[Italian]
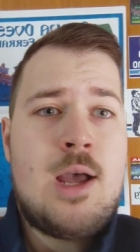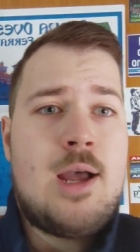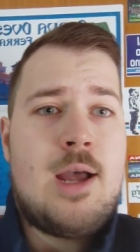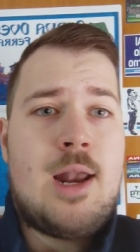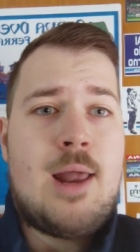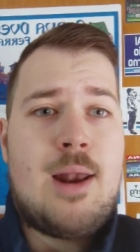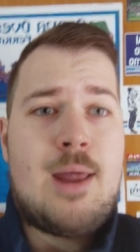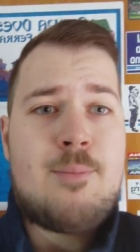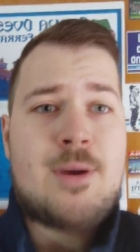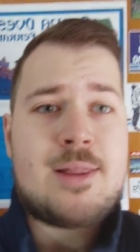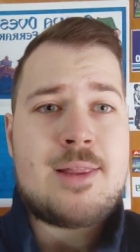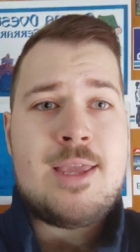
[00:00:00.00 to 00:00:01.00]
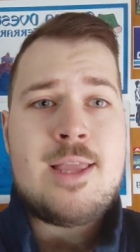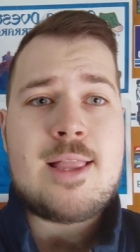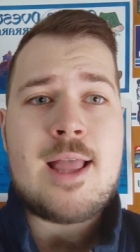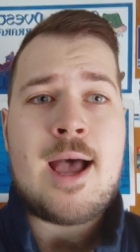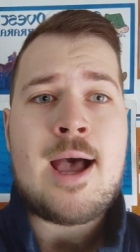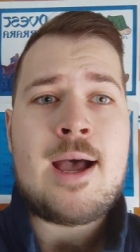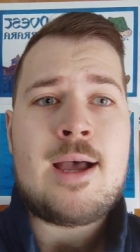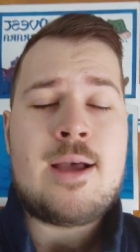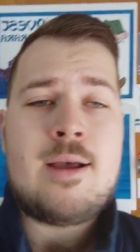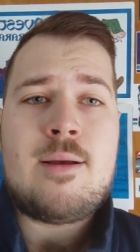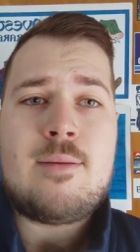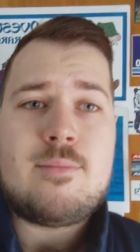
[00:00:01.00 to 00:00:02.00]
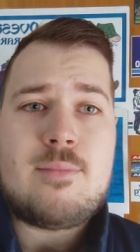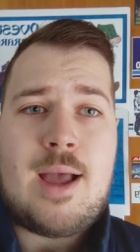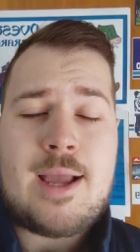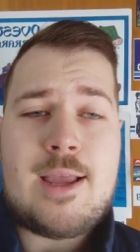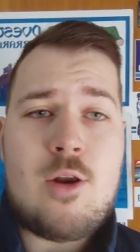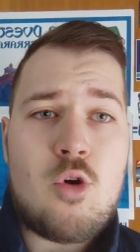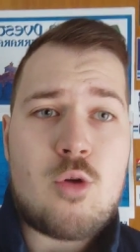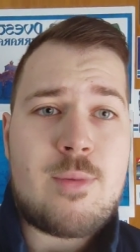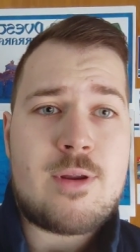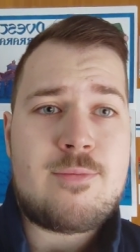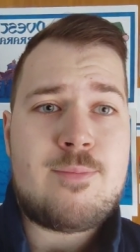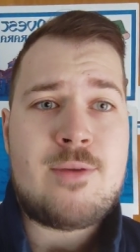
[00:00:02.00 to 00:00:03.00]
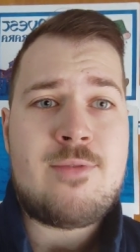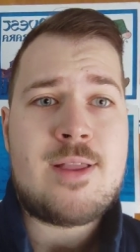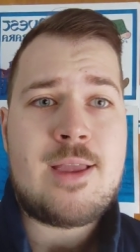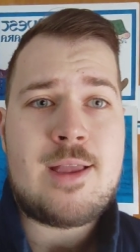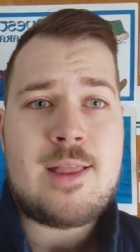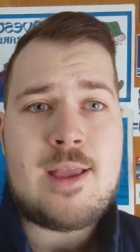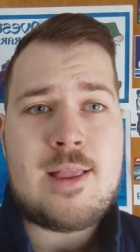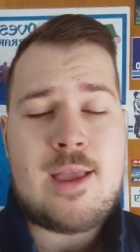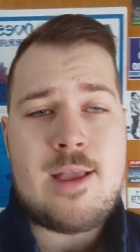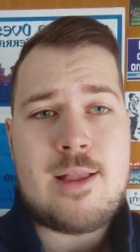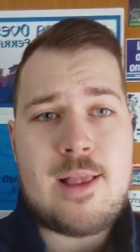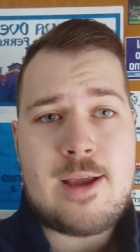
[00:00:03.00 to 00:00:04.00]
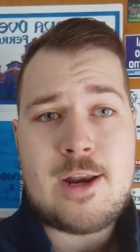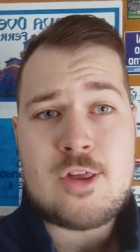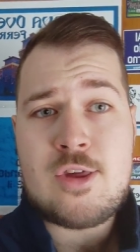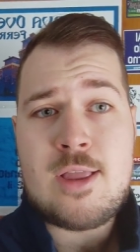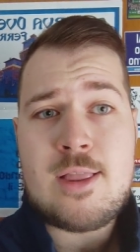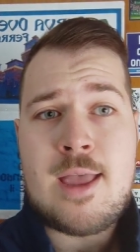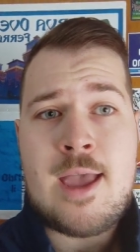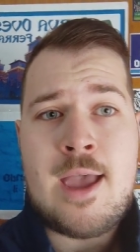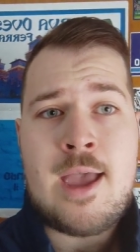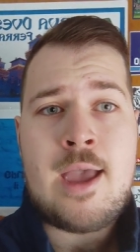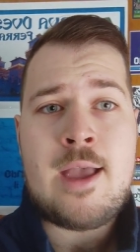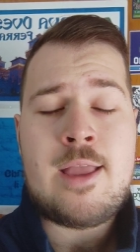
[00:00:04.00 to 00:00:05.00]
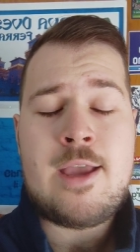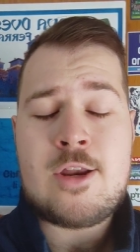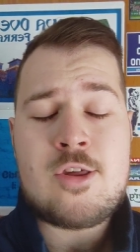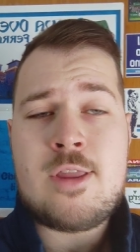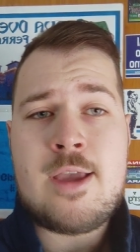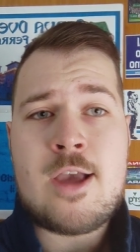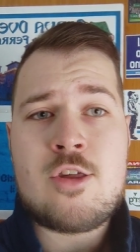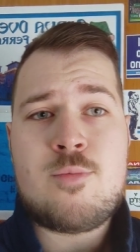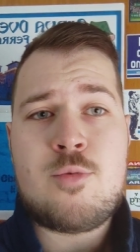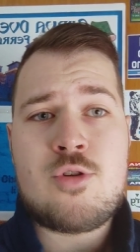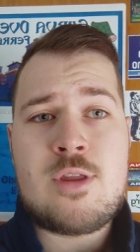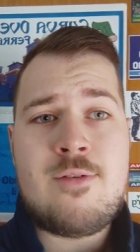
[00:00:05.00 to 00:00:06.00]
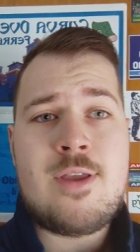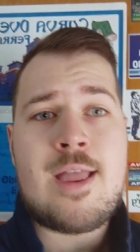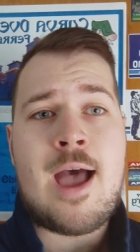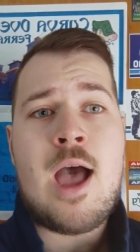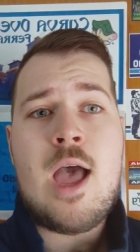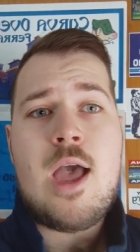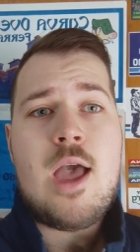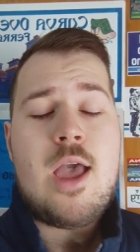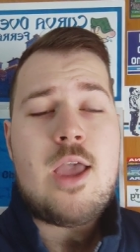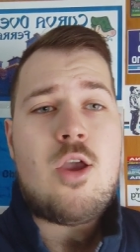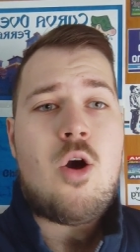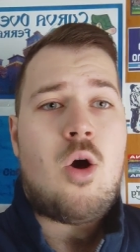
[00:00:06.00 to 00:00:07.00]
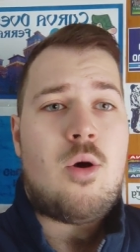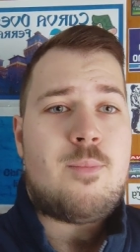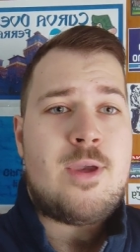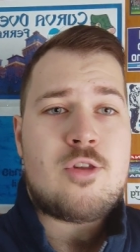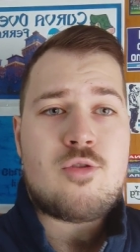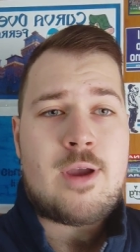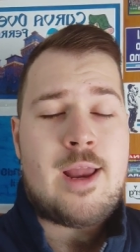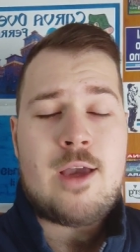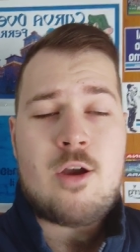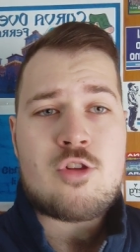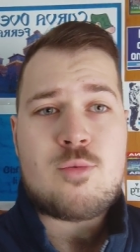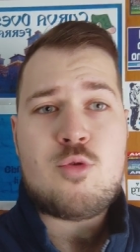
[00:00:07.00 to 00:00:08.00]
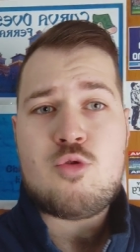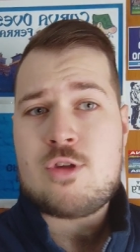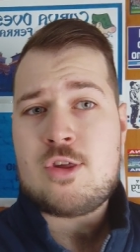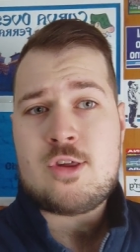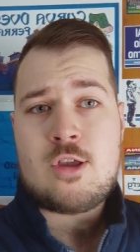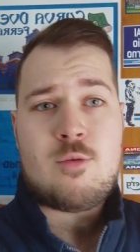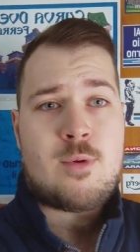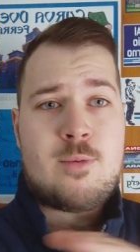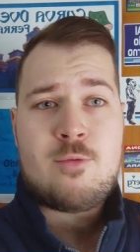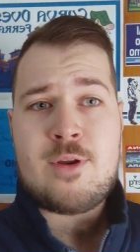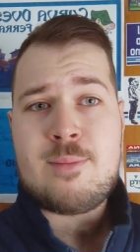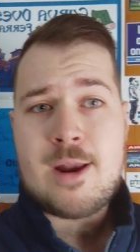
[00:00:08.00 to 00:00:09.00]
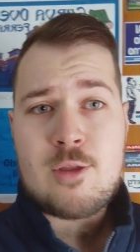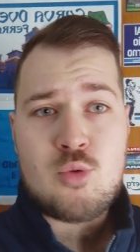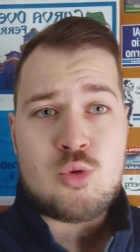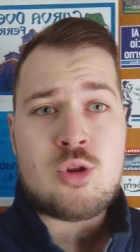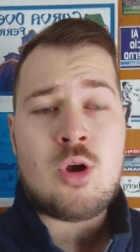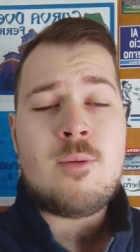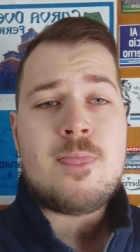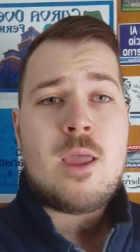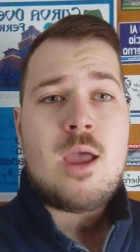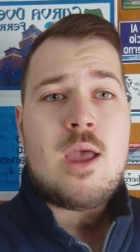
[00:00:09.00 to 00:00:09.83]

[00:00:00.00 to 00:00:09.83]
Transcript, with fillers: eh, la, la, partita ehm, anche loro per, per via dei, dei, dei, crescente, dei crescenti casi di positività io penso che la cosa più giusta sia stato proprio fermare tutto